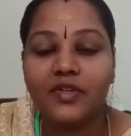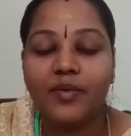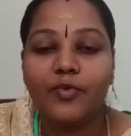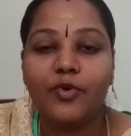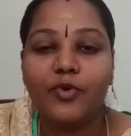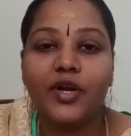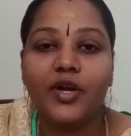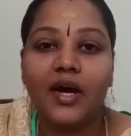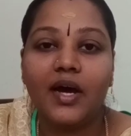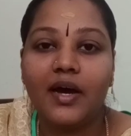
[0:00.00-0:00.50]

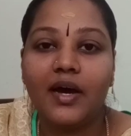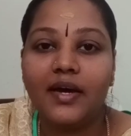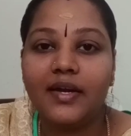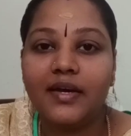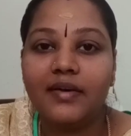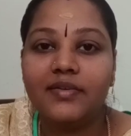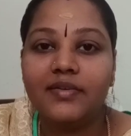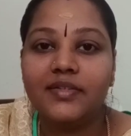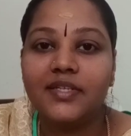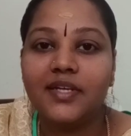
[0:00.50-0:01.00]
நம்மளோட
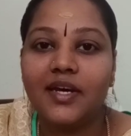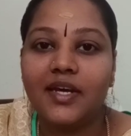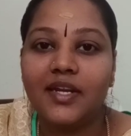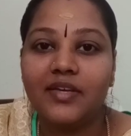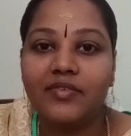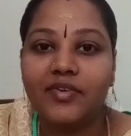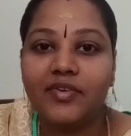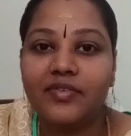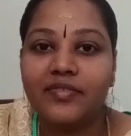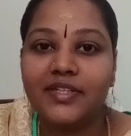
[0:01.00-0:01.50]
ஆறாவது
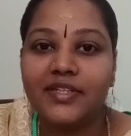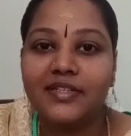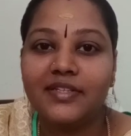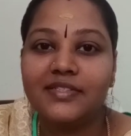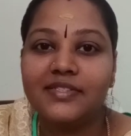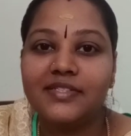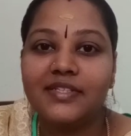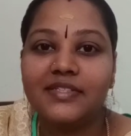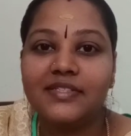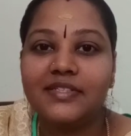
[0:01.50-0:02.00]
அறிவை
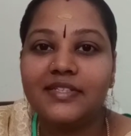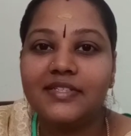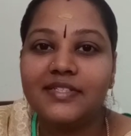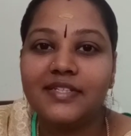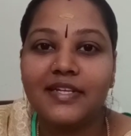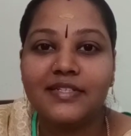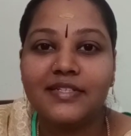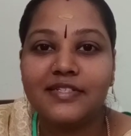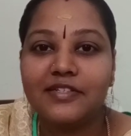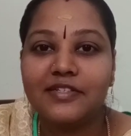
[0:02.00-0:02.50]
வந்து சிக்ஸ்த்து
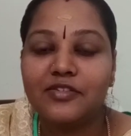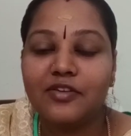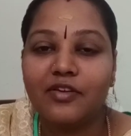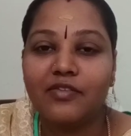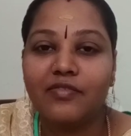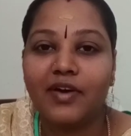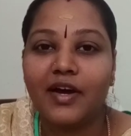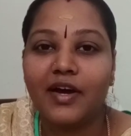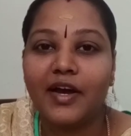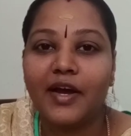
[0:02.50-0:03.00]
சென்ஸ்ன்னு
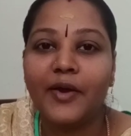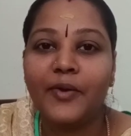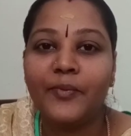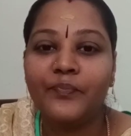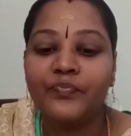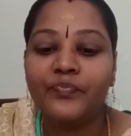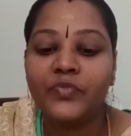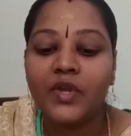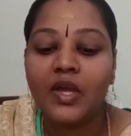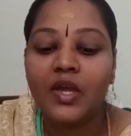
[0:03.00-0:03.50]
சொல்லுவாங்க
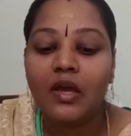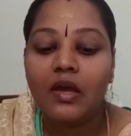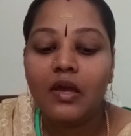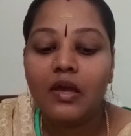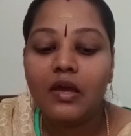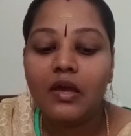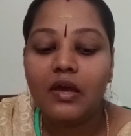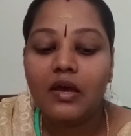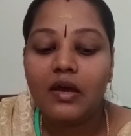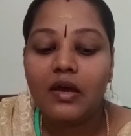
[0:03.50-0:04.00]

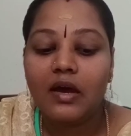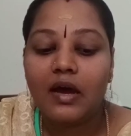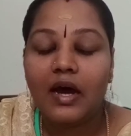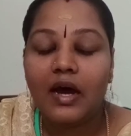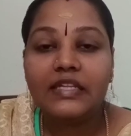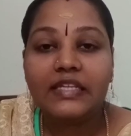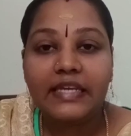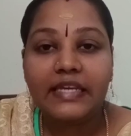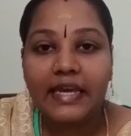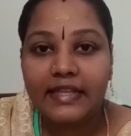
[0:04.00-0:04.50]

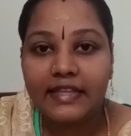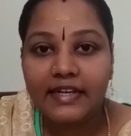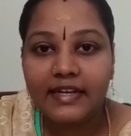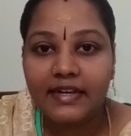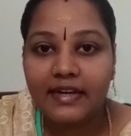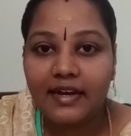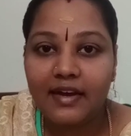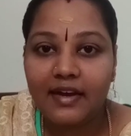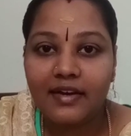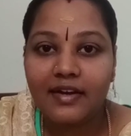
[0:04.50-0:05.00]
அது
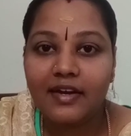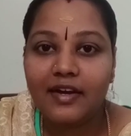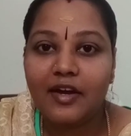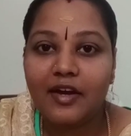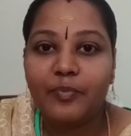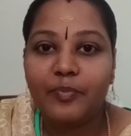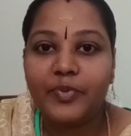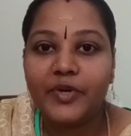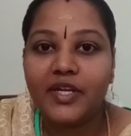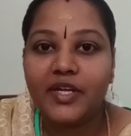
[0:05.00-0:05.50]
எதுக்காக
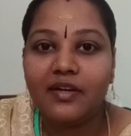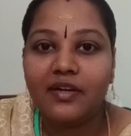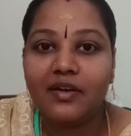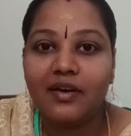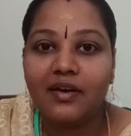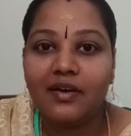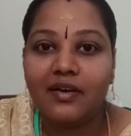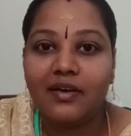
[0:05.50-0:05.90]
அப்படின்னா